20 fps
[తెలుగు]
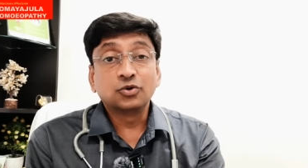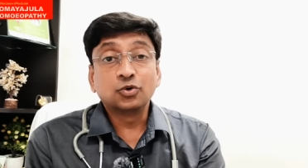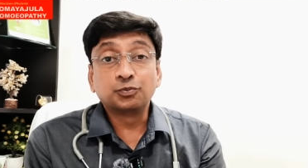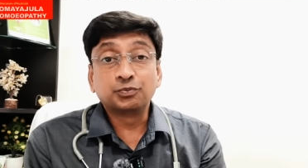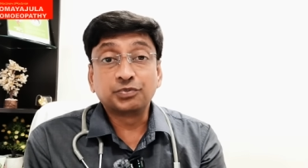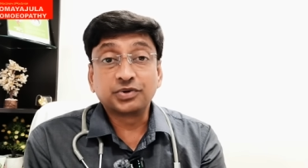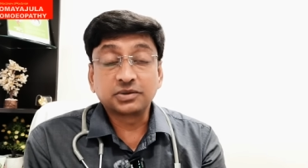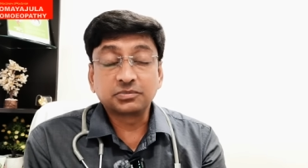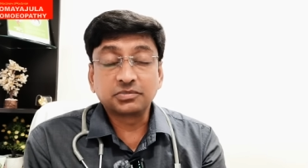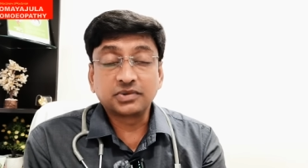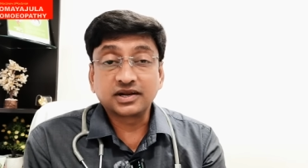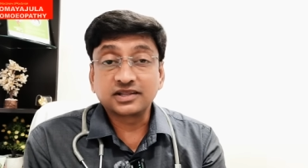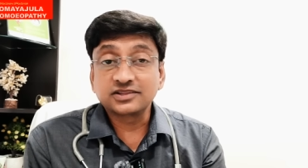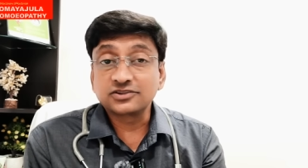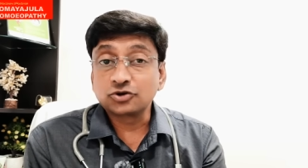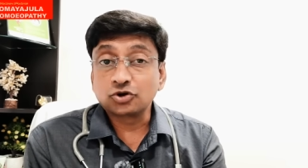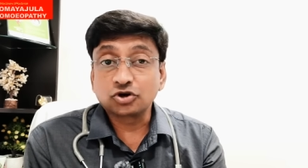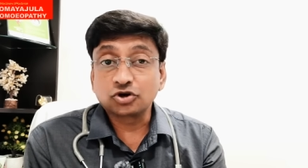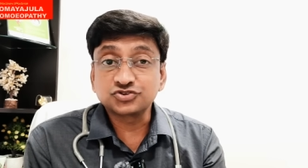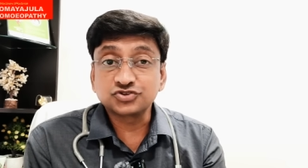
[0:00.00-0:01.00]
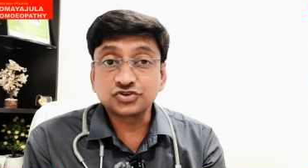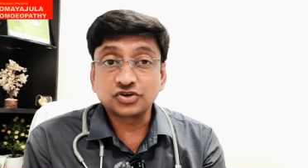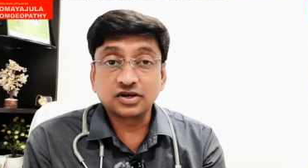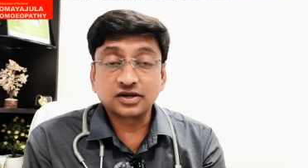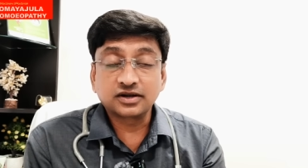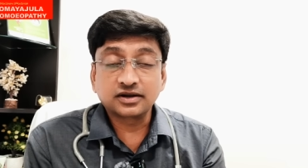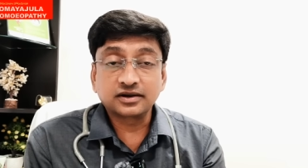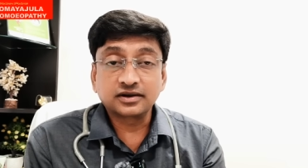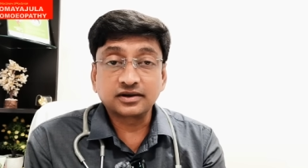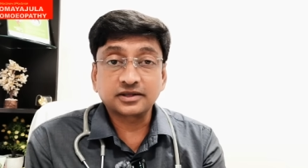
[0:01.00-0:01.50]
ఉప్పు అనమాట అది రాక్
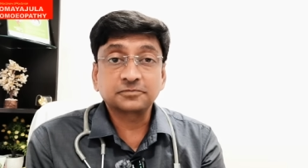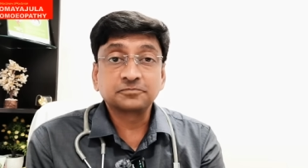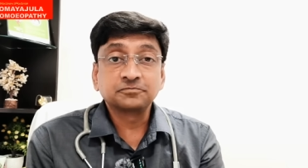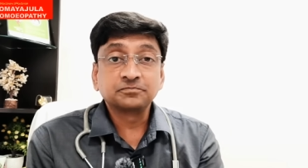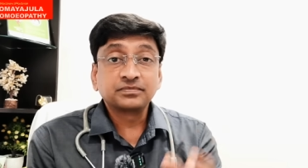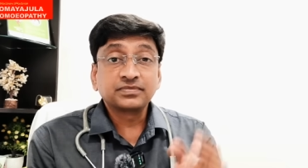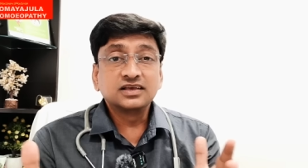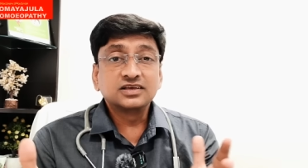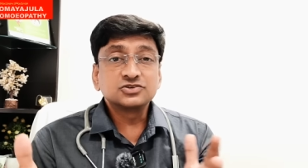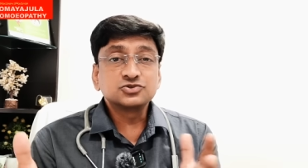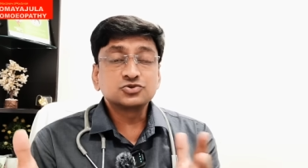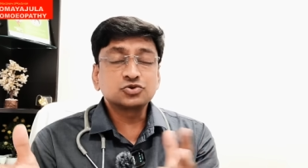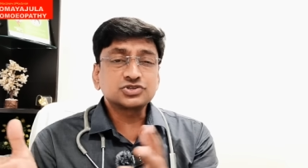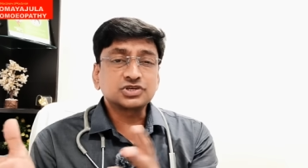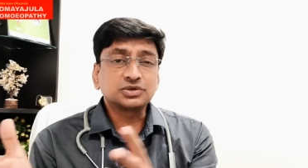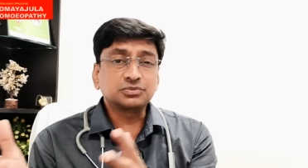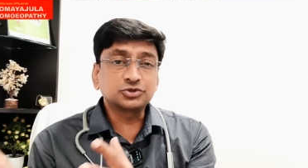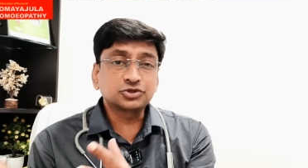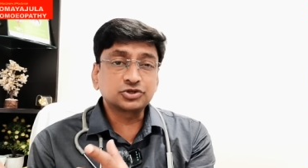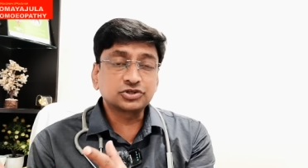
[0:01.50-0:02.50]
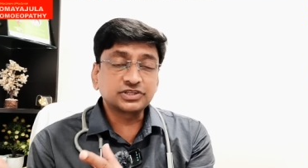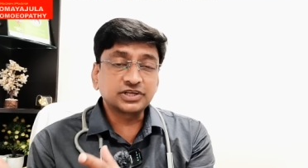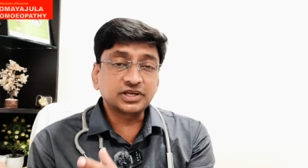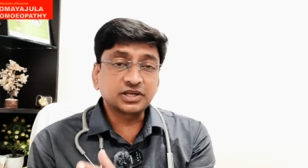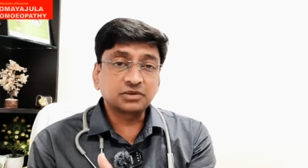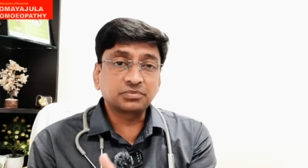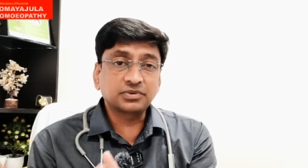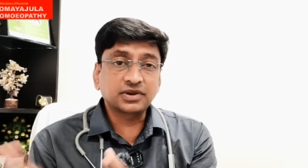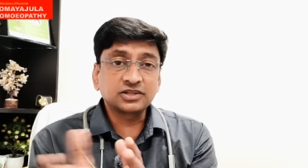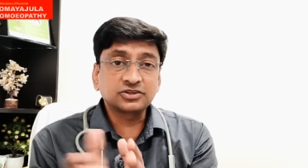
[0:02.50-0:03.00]
సాల్ట్ అంటే సో సముద్ర
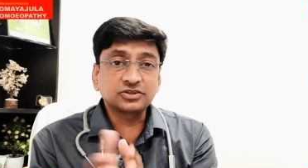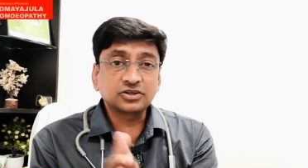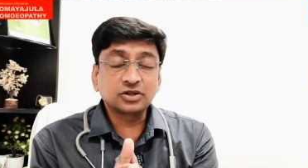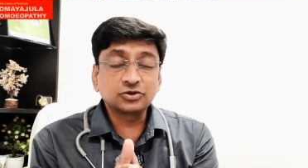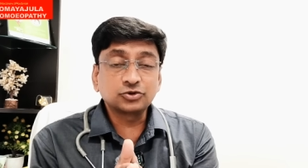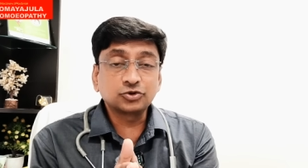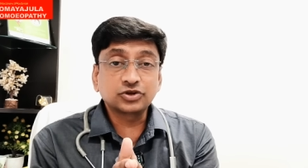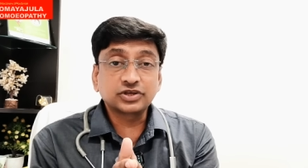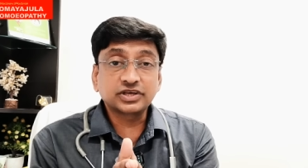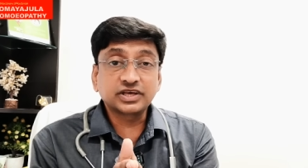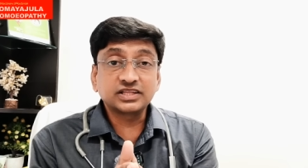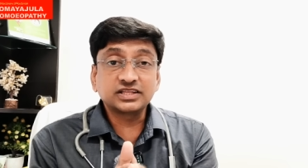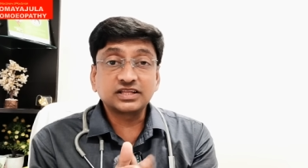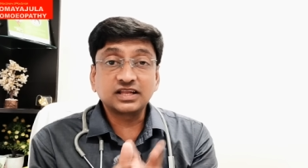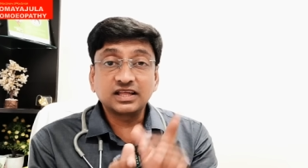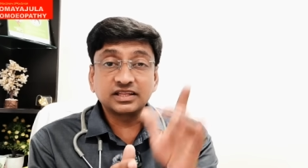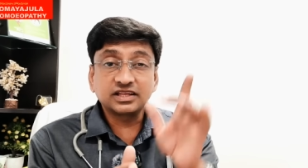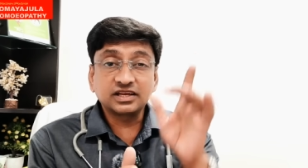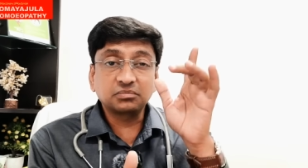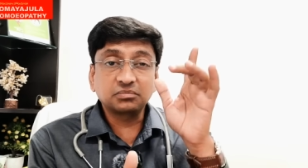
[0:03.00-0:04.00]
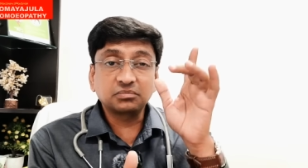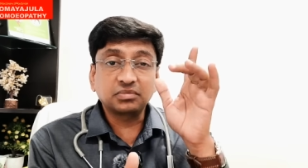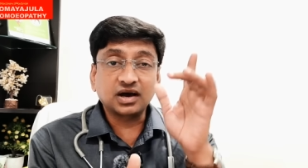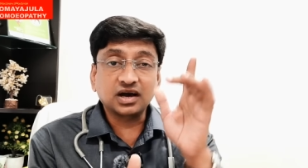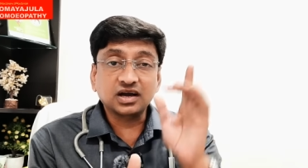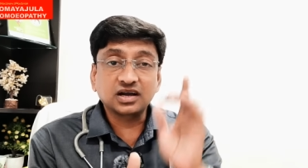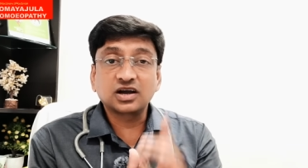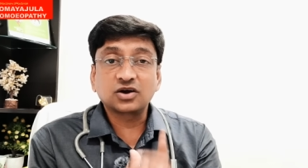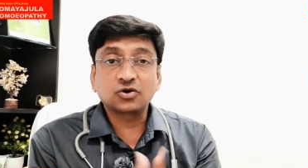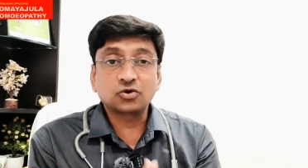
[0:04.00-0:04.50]
తీర ప్రాంతంలో దొరికేది లేదంటే
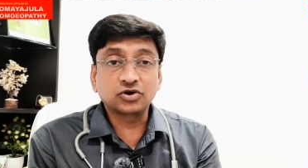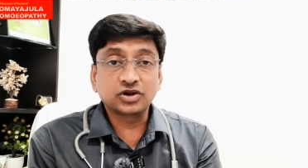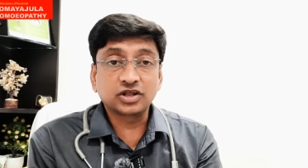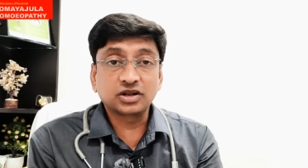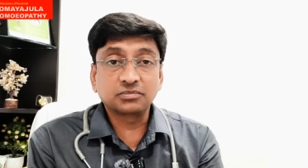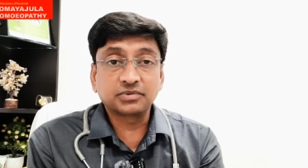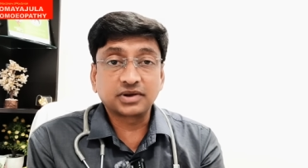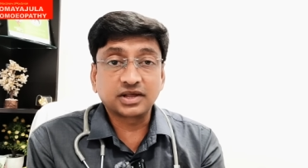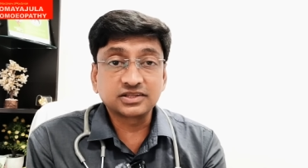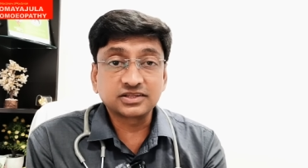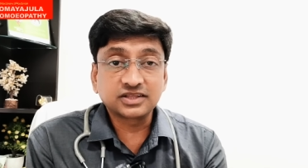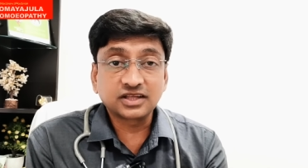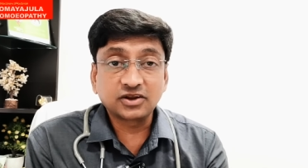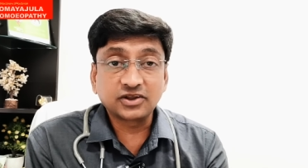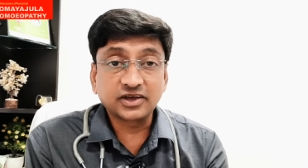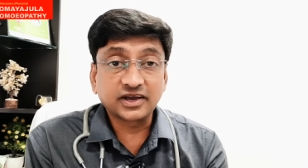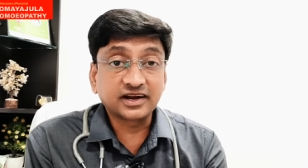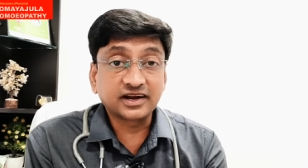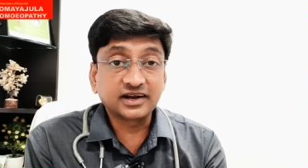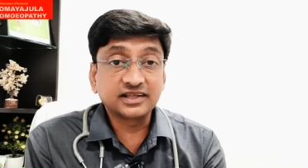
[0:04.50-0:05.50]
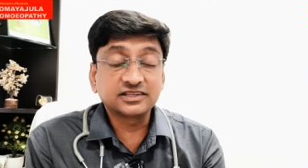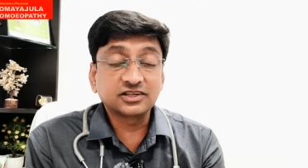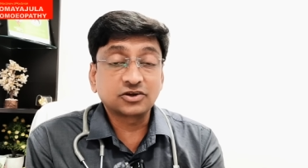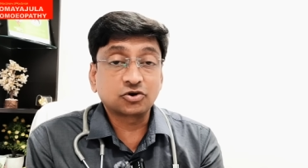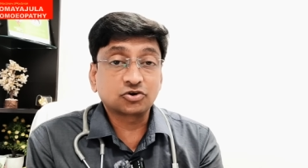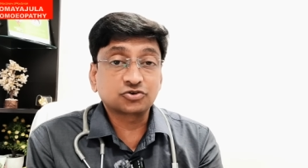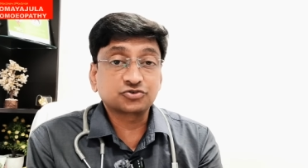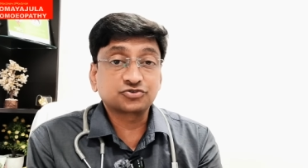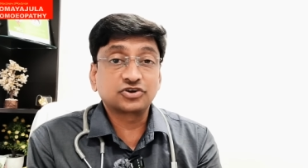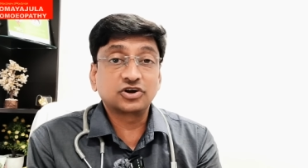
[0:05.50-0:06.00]
బాగా కొండల ప్రాంతాల్లో ఎక్కడైతే
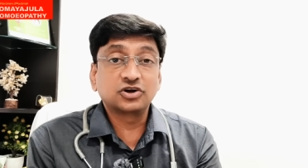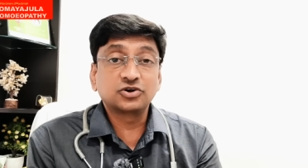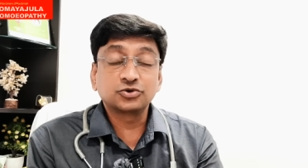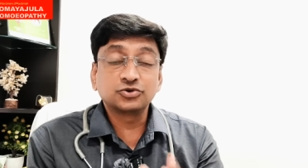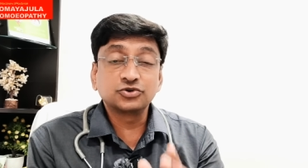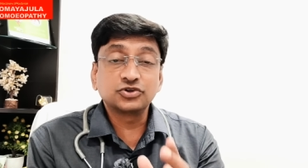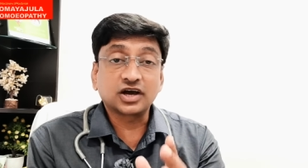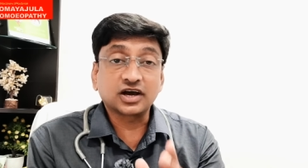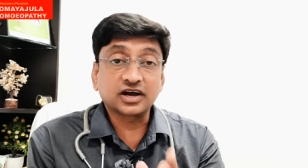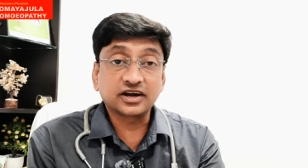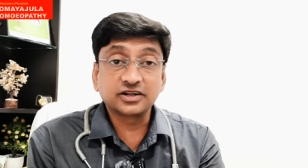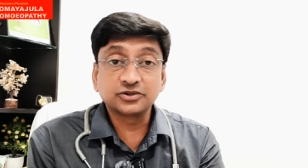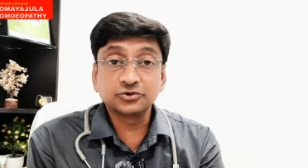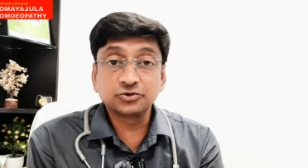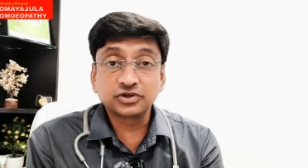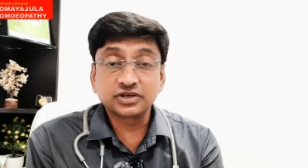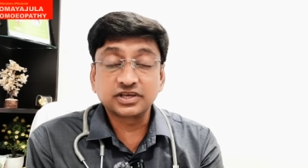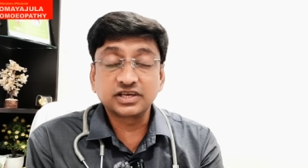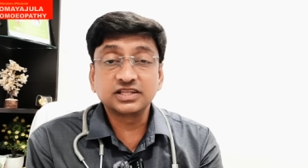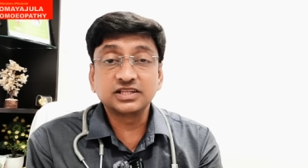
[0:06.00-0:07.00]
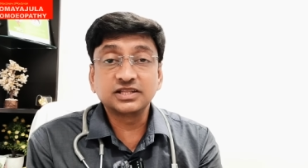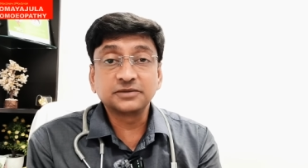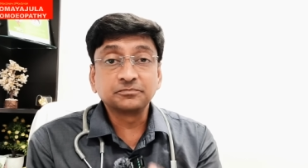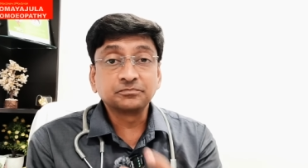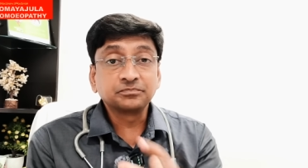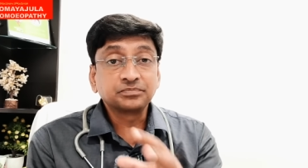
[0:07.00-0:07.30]
రాక్ సాల్ట్ ఉందో అక్కడ దొరికేది